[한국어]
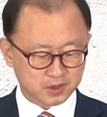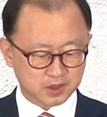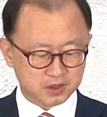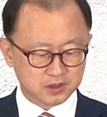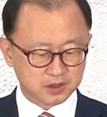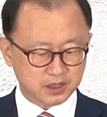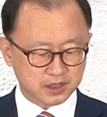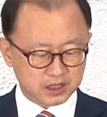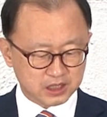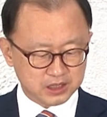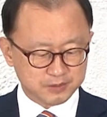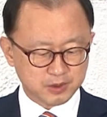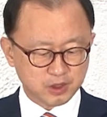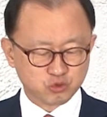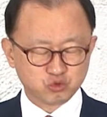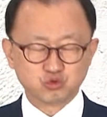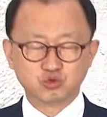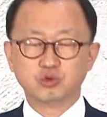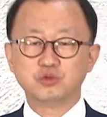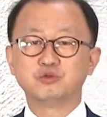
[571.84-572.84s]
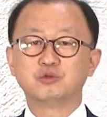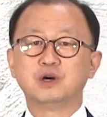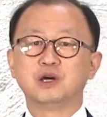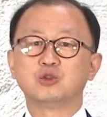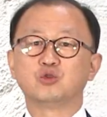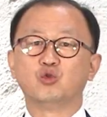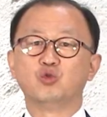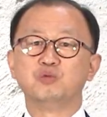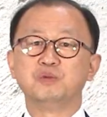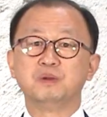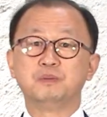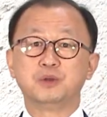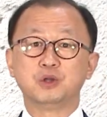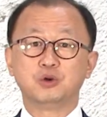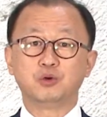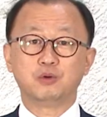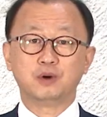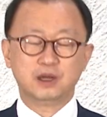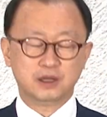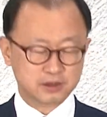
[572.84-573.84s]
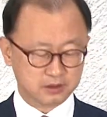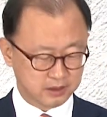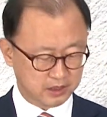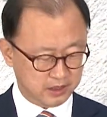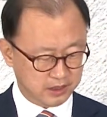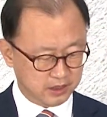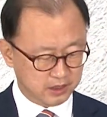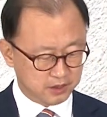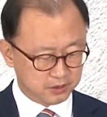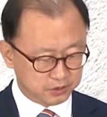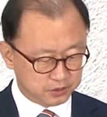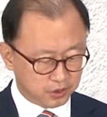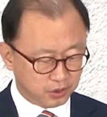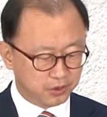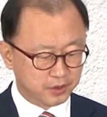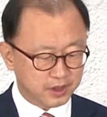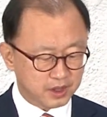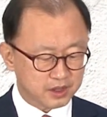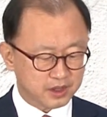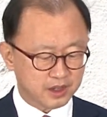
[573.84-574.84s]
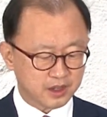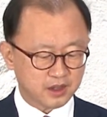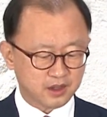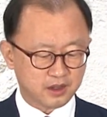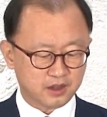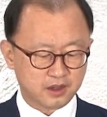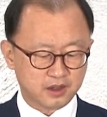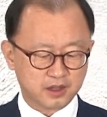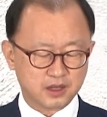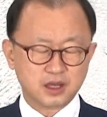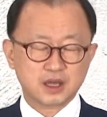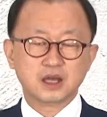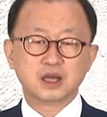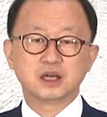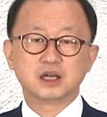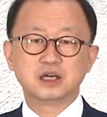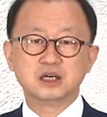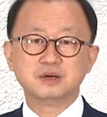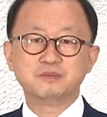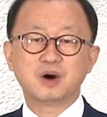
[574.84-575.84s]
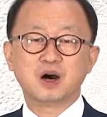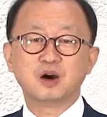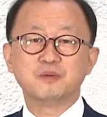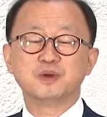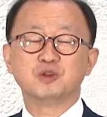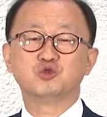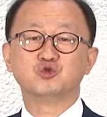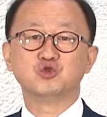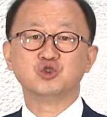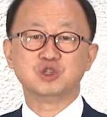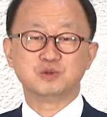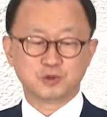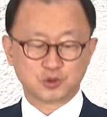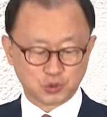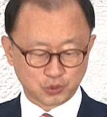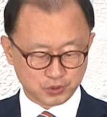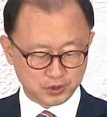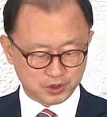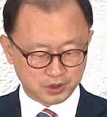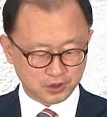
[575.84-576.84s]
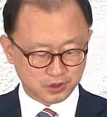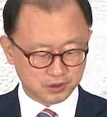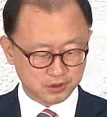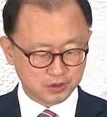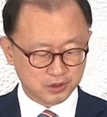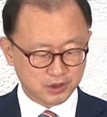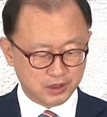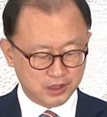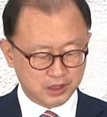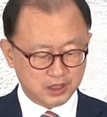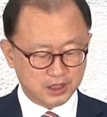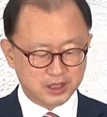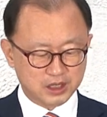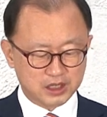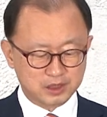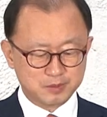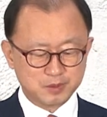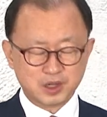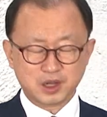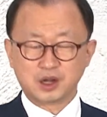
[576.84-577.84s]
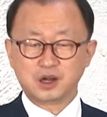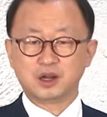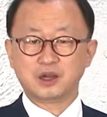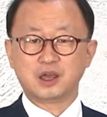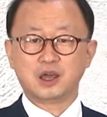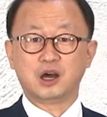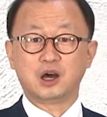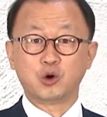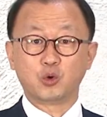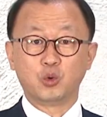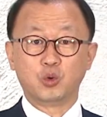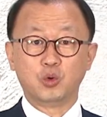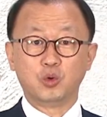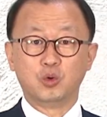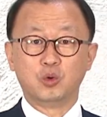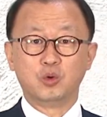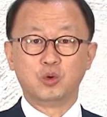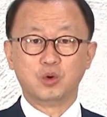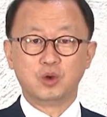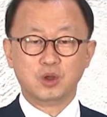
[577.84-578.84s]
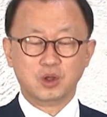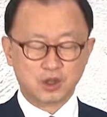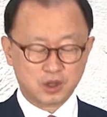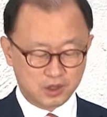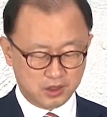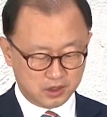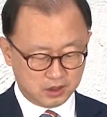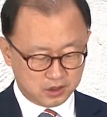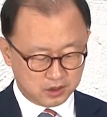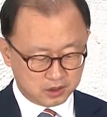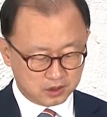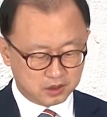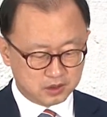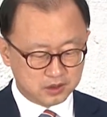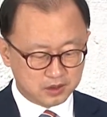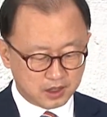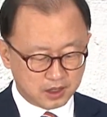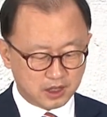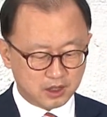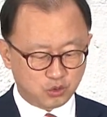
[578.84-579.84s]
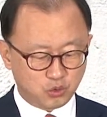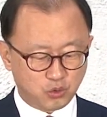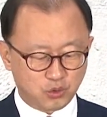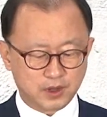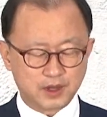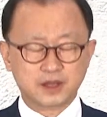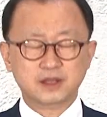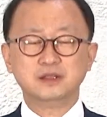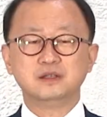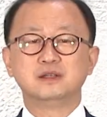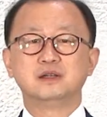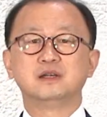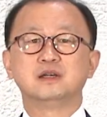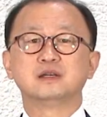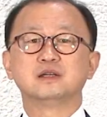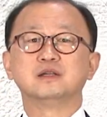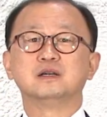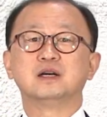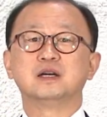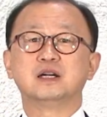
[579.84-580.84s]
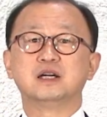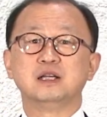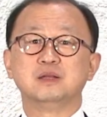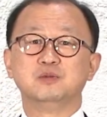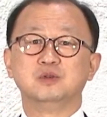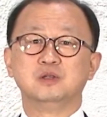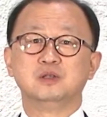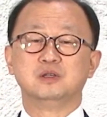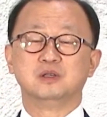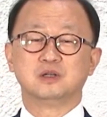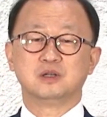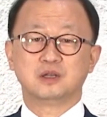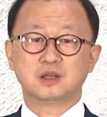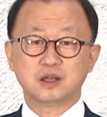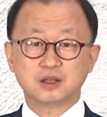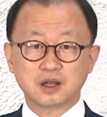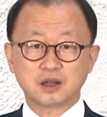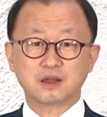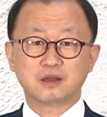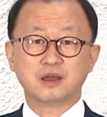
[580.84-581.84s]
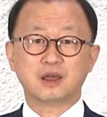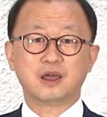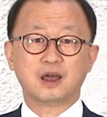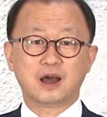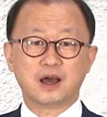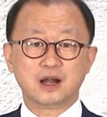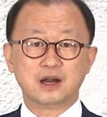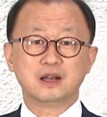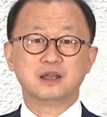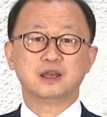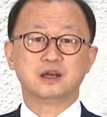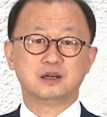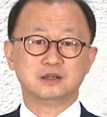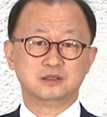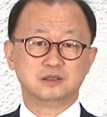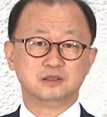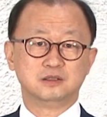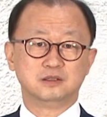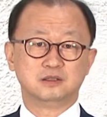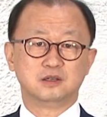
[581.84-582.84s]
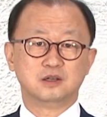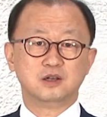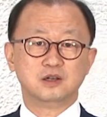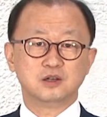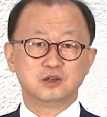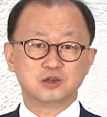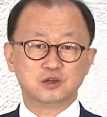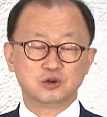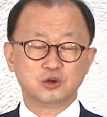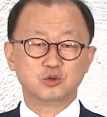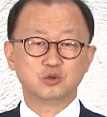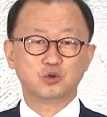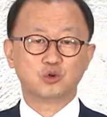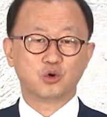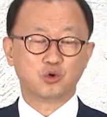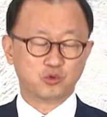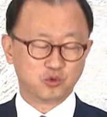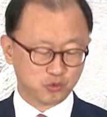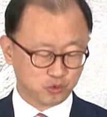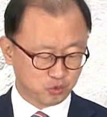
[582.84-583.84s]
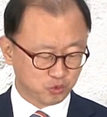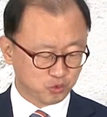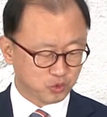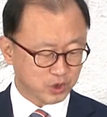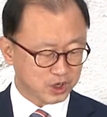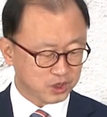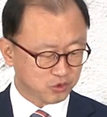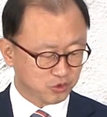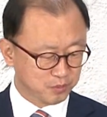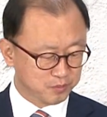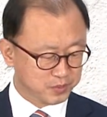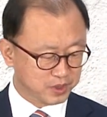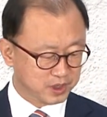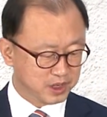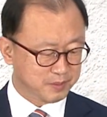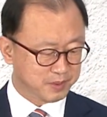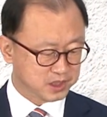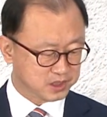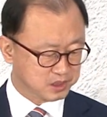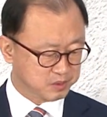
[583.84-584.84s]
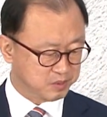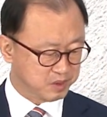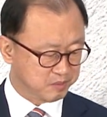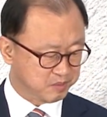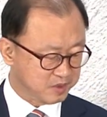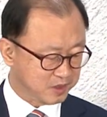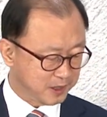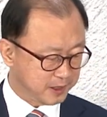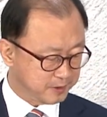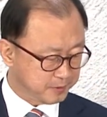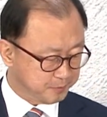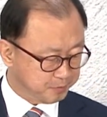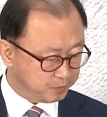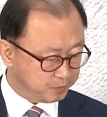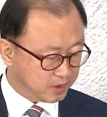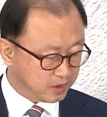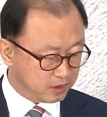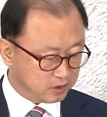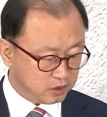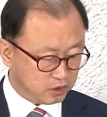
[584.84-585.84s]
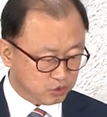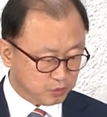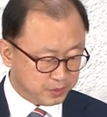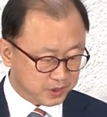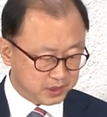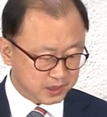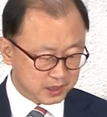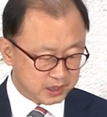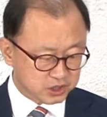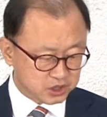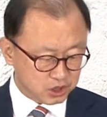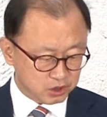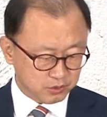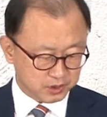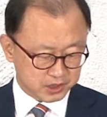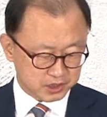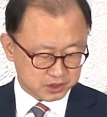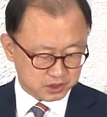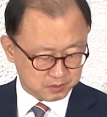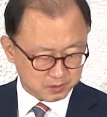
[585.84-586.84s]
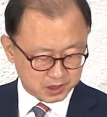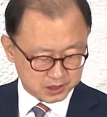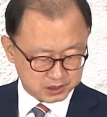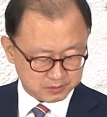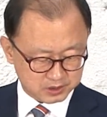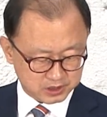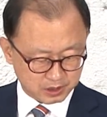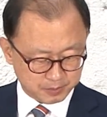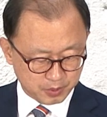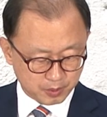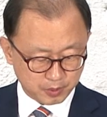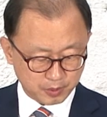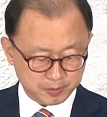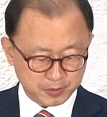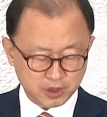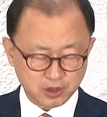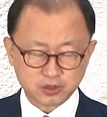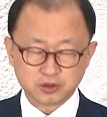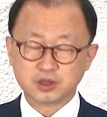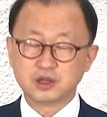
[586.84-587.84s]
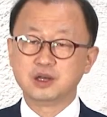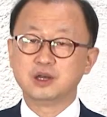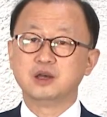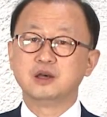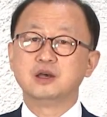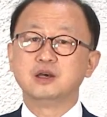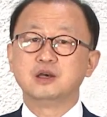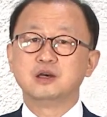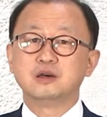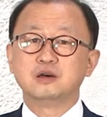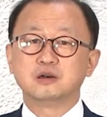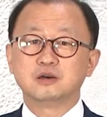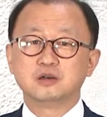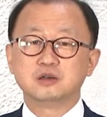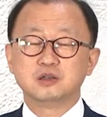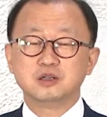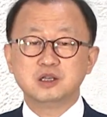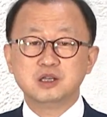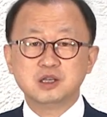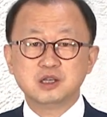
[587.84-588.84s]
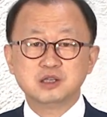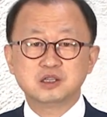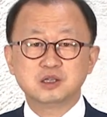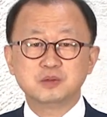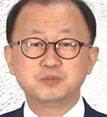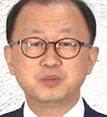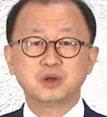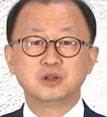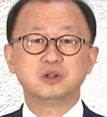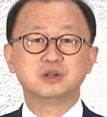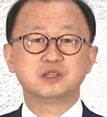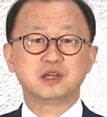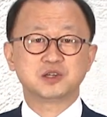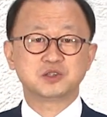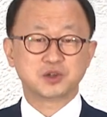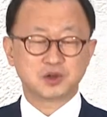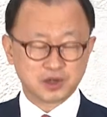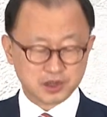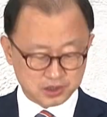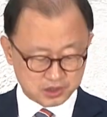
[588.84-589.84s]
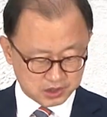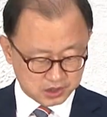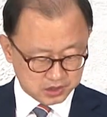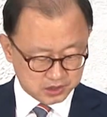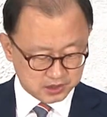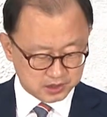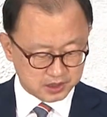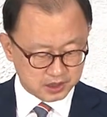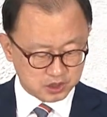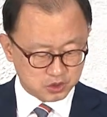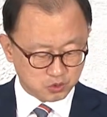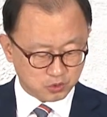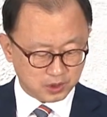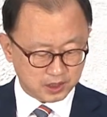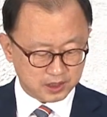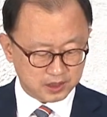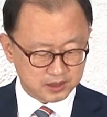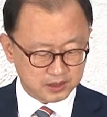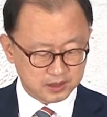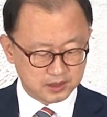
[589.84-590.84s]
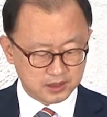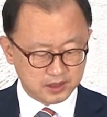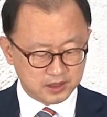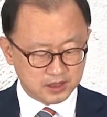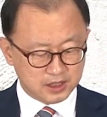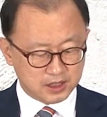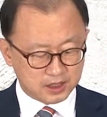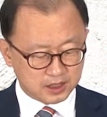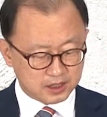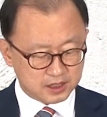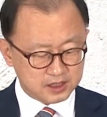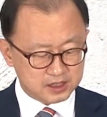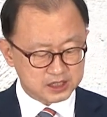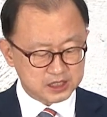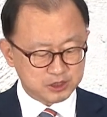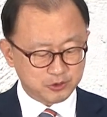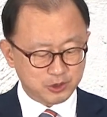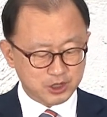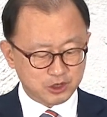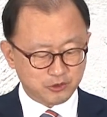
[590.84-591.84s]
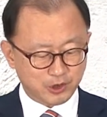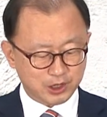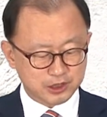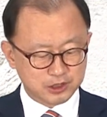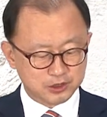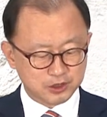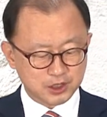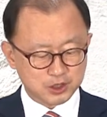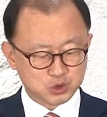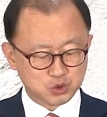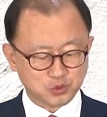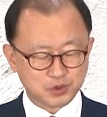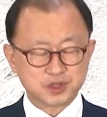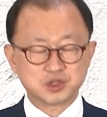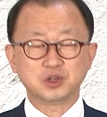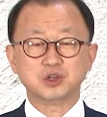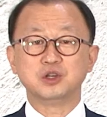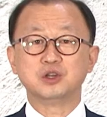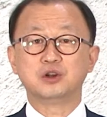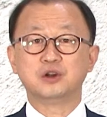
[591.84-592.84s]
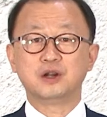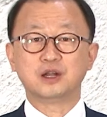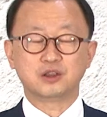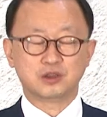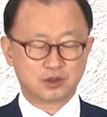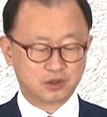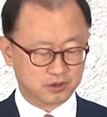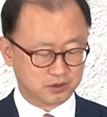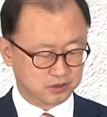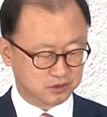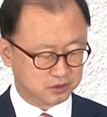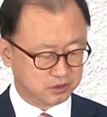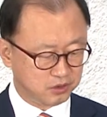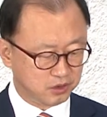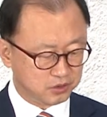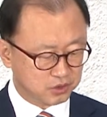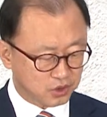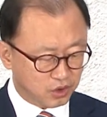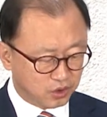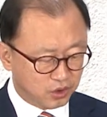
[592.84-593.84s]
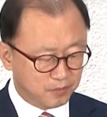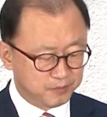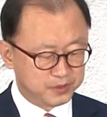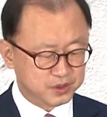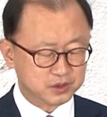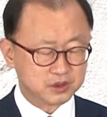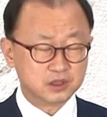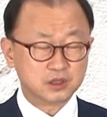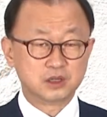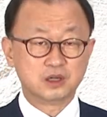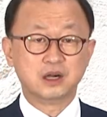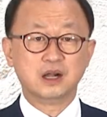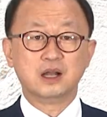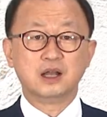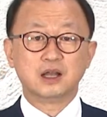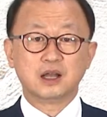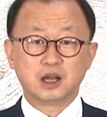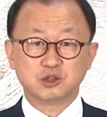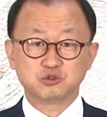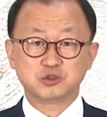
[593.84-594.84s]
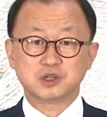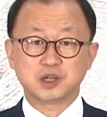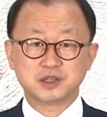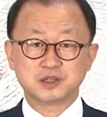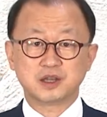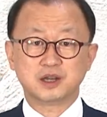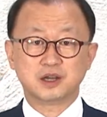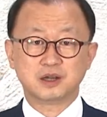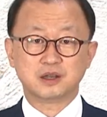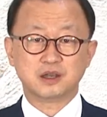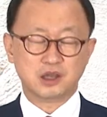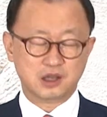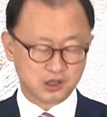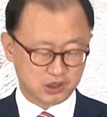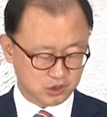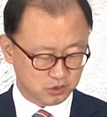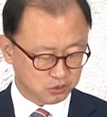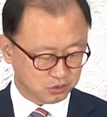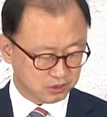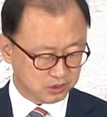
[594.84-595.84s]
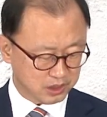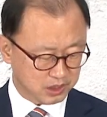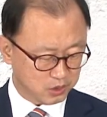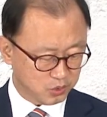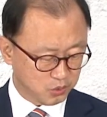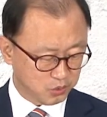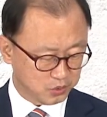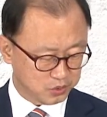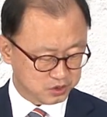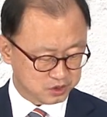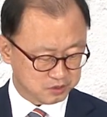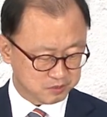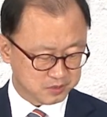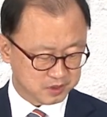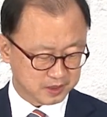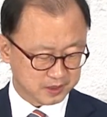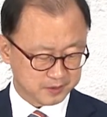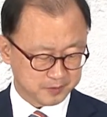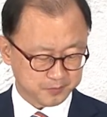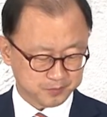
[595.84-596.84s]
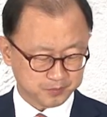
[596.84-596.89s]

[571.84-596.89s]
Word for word: 그 하나님의 구원과 도움이 필요한 너에게 그 마음의 중심을 돌이켜 하나님을 향하게 하고 그에게 또한 그 하나님을 깨닫게 알게 하는 그런 교훈과 권면의 말씀입니다. 근데 그러니까 특별히 1절과 2절 말씀을 살펴보면 어, 이 시편을 작성한 이 시인과 하나님과의 관계 속에서 일어났던 그런 경험들을 아주 자세하게 기록을 하고 있습니다.